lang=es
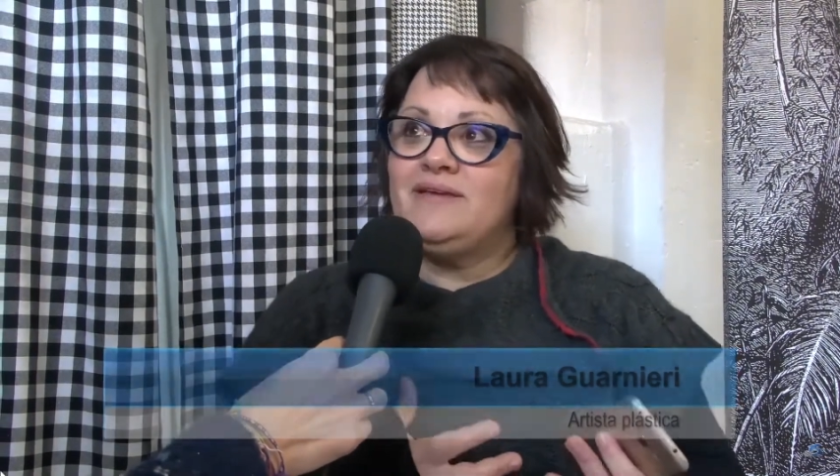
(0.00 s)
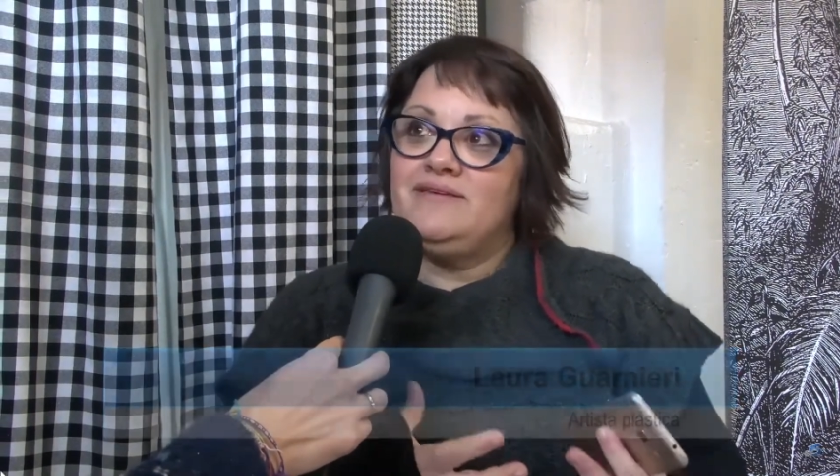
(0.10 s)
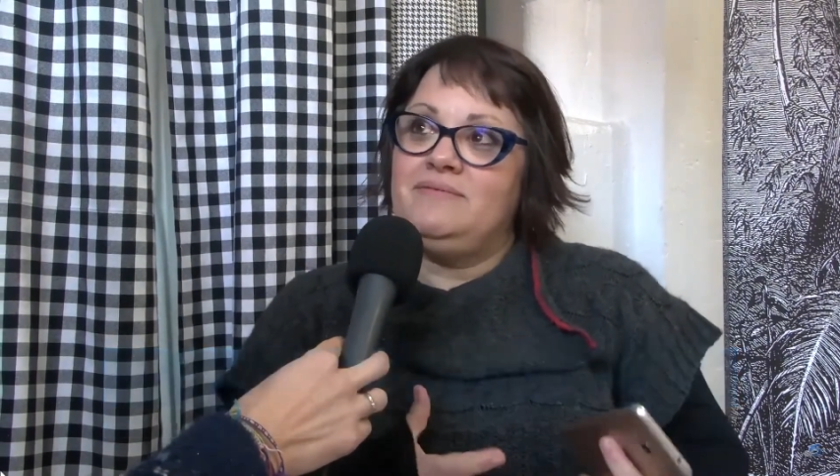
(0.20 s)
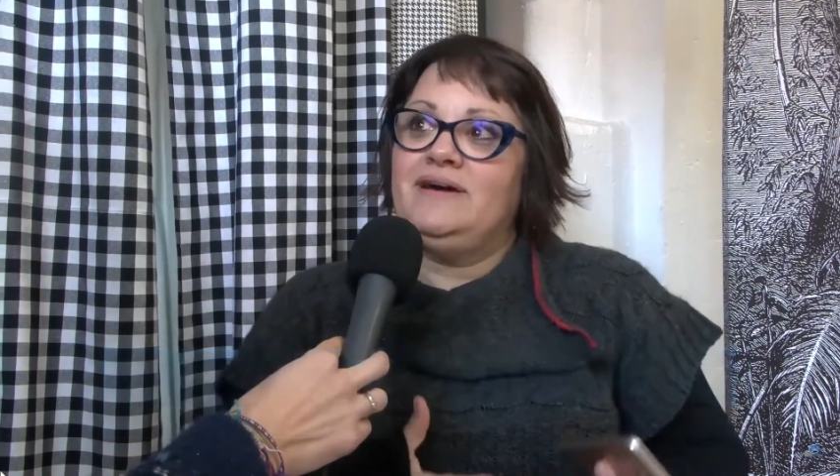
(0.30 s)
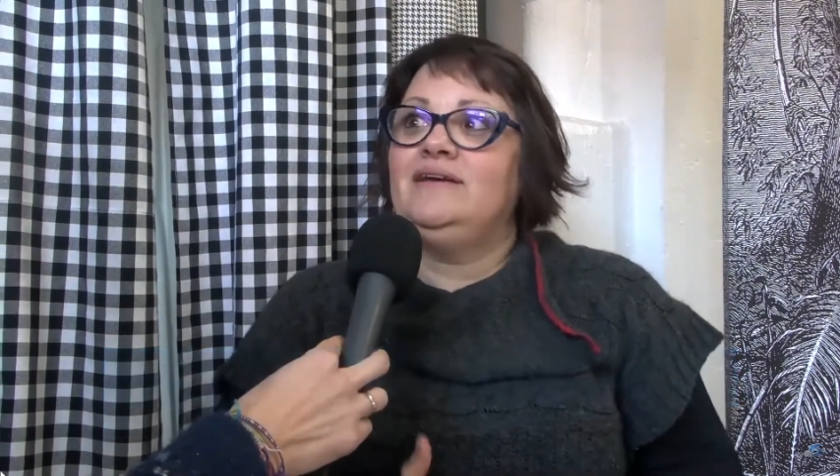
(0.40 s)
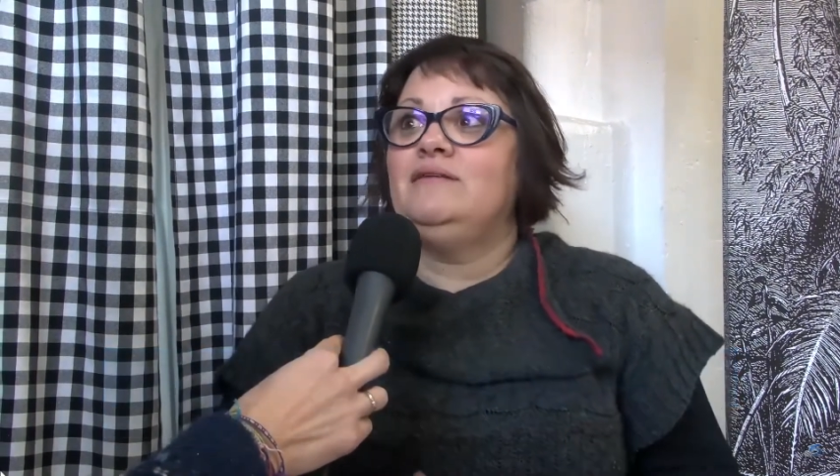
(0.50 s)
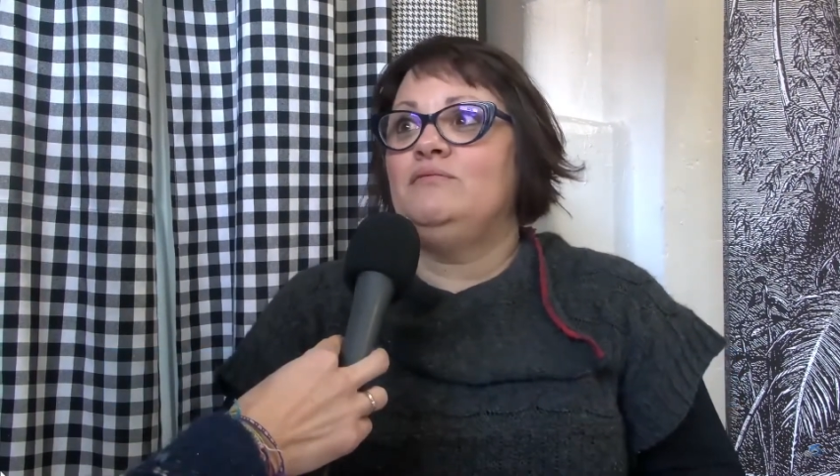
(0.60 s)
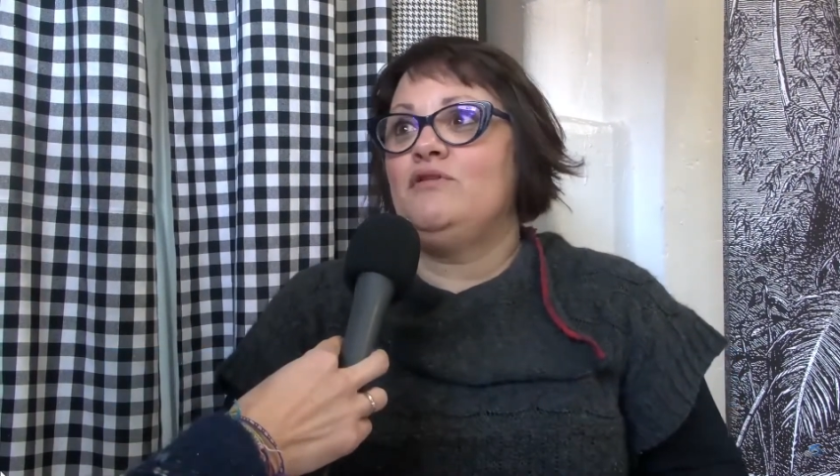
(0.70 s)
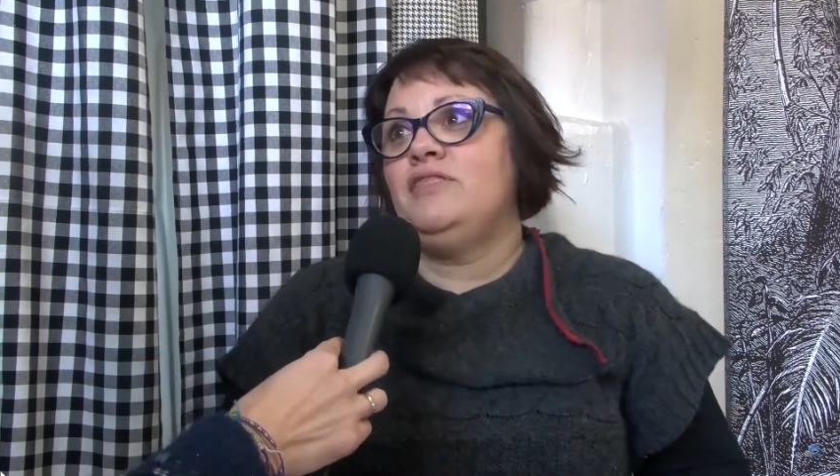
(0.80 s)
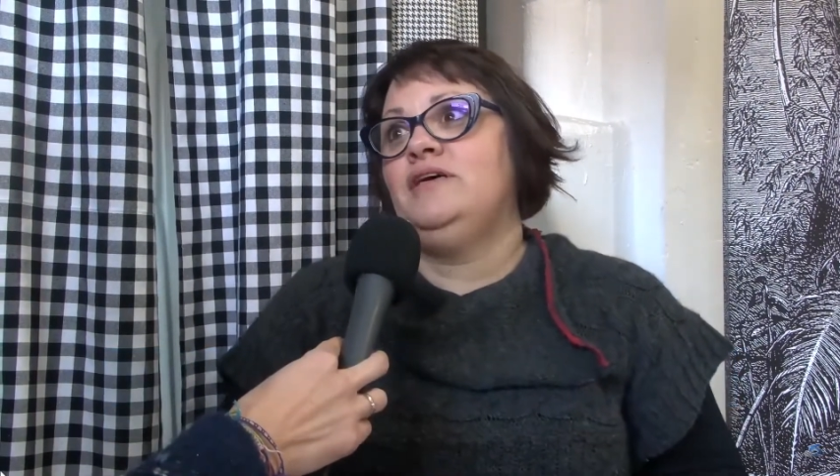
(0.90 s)
de llevar el
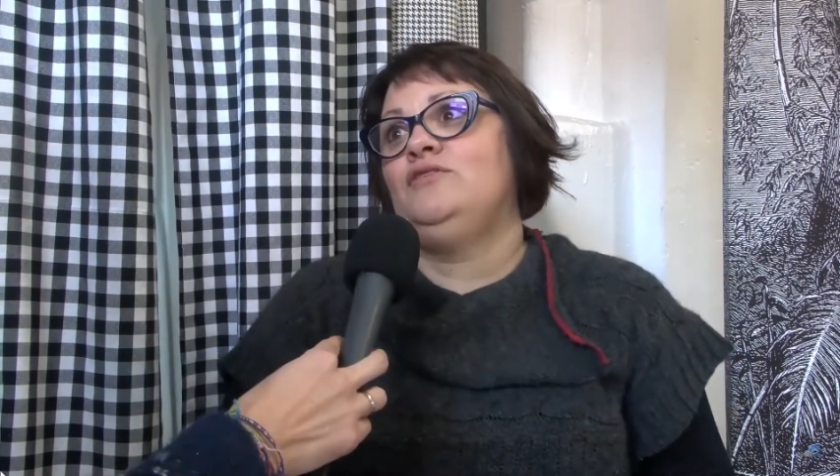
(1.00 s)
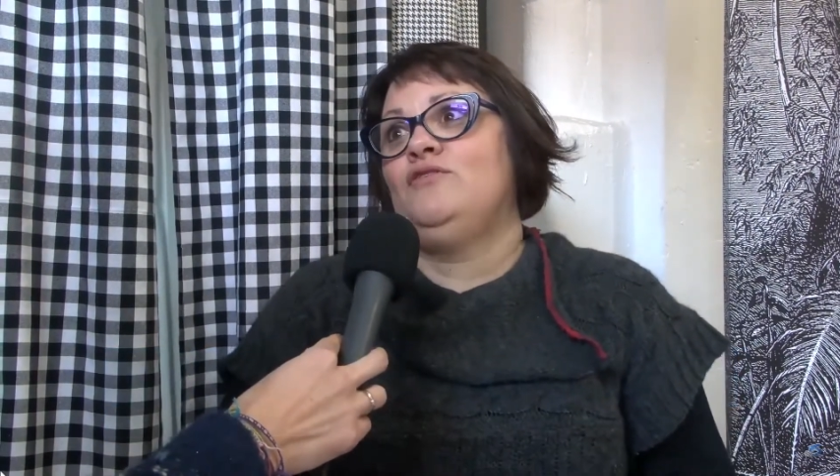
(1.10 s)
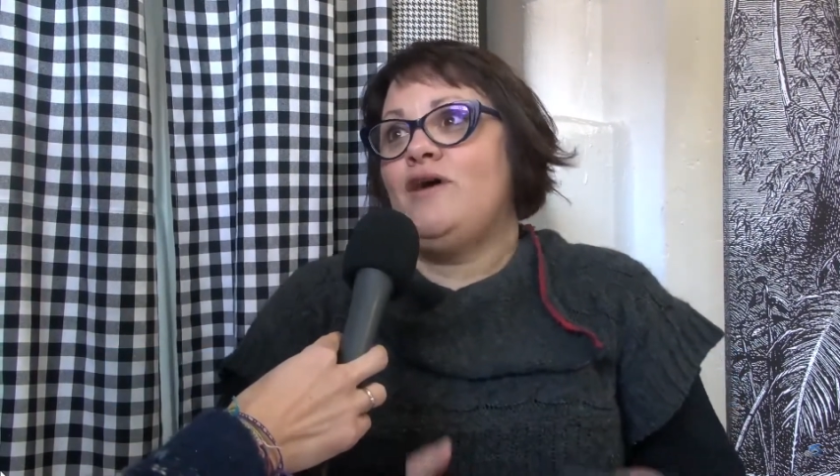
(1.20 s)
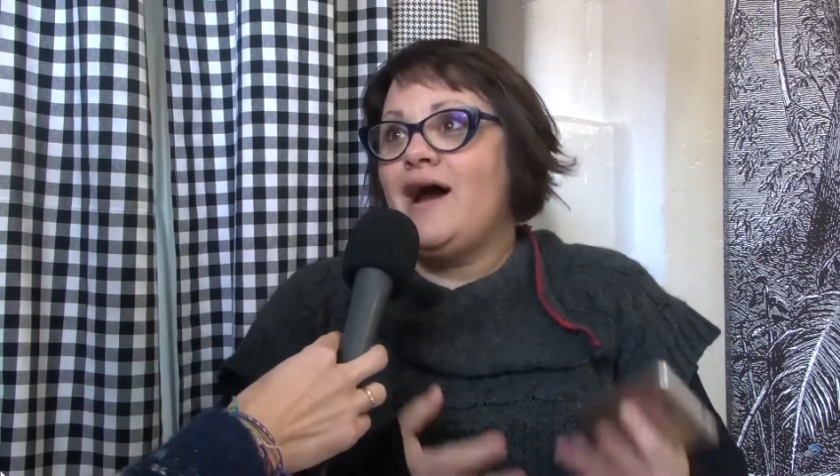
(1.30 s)
boceto